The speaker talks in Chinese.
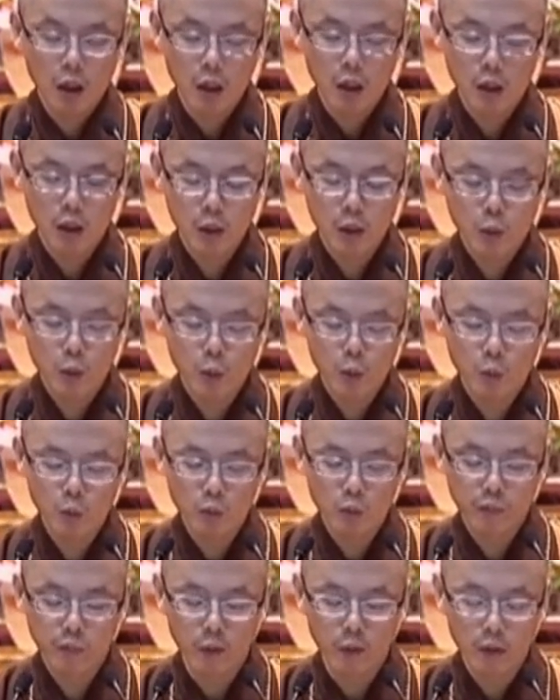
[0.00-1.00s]
而
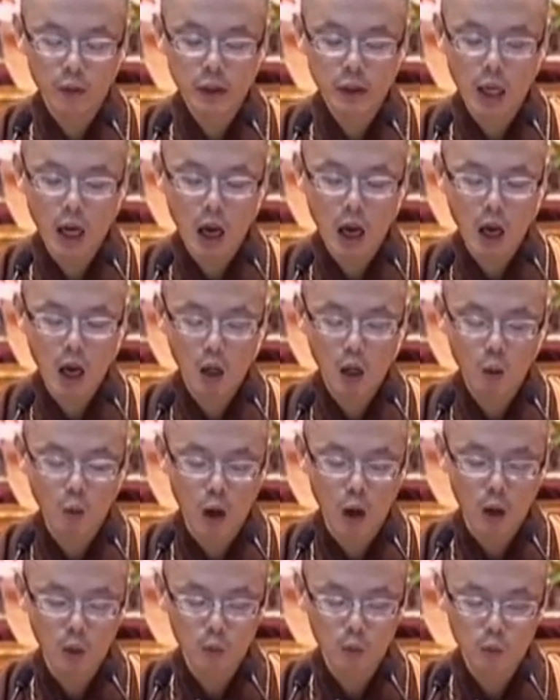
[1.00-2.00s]
诸佛刹
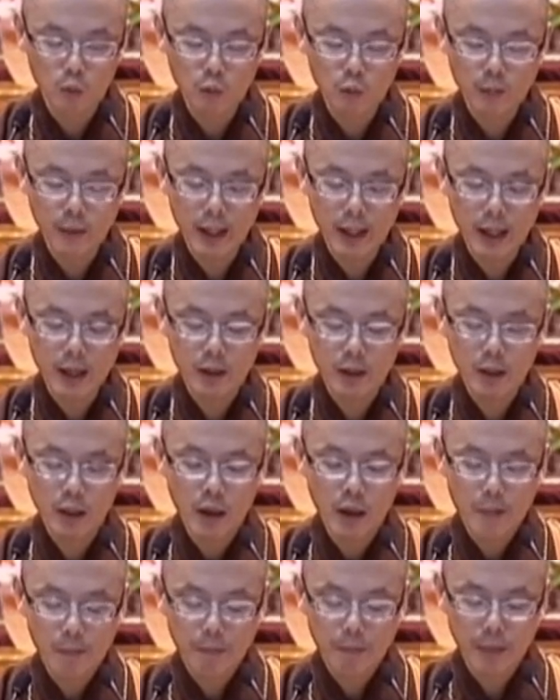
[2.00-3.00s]
广无边，
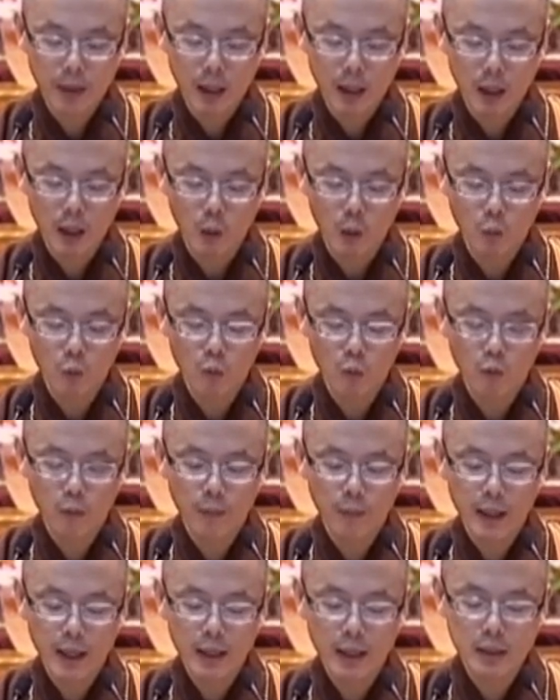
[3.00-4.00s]
彼无
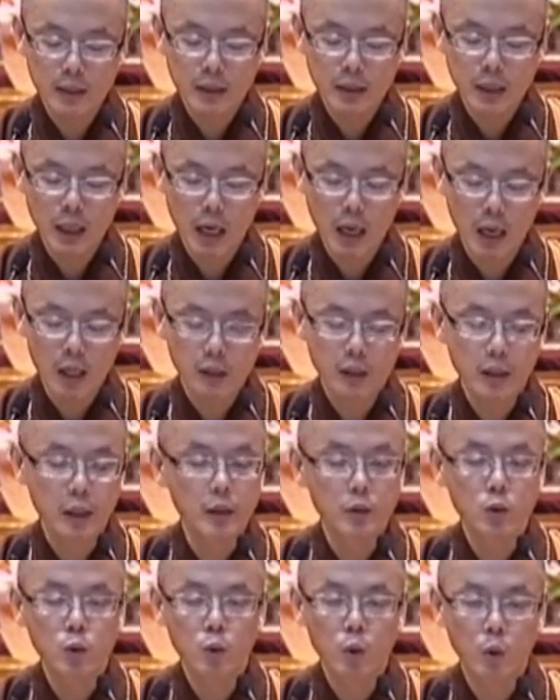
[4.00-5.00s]
边刹
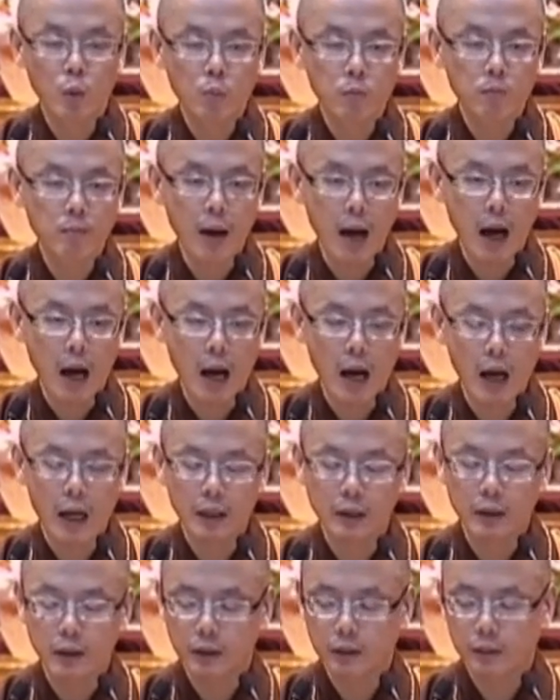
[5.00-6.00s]
尘充
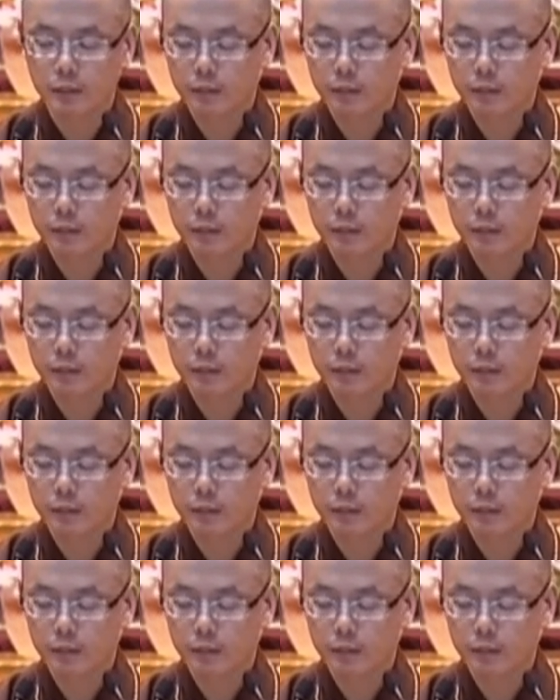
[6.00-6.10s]
满。